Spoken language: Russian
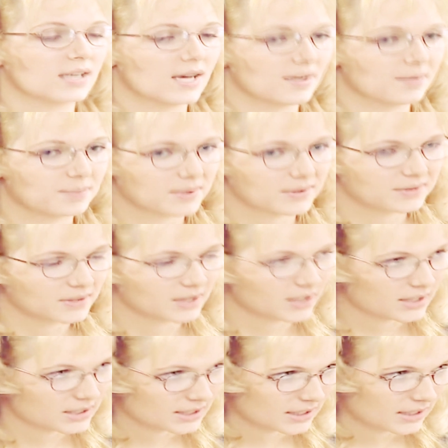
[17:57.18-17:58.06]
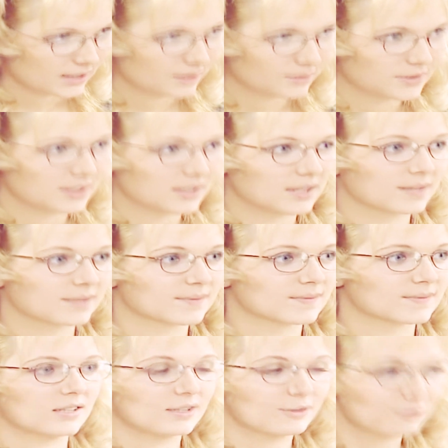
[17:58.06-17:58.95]
Я провела расследование
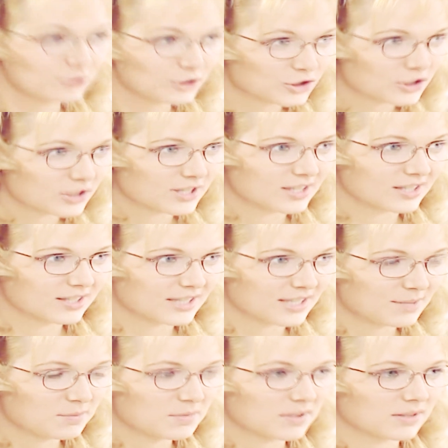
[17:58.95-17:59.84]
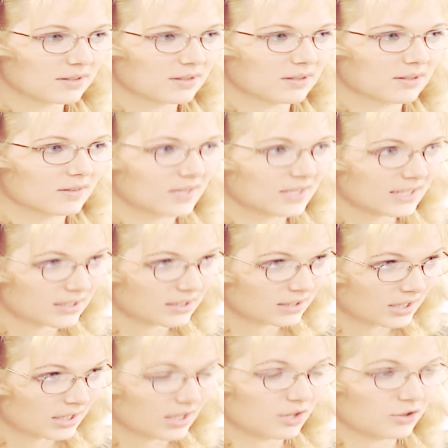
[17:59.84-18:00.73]
и вычислила имя твоей
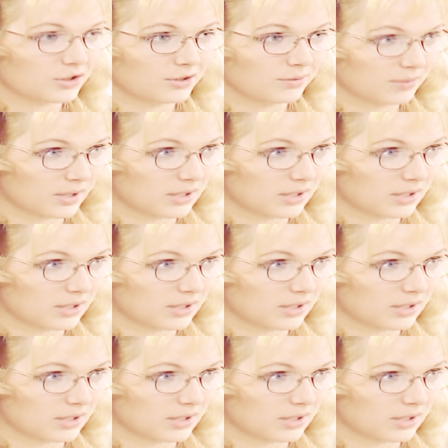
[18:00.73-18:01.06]
настоящей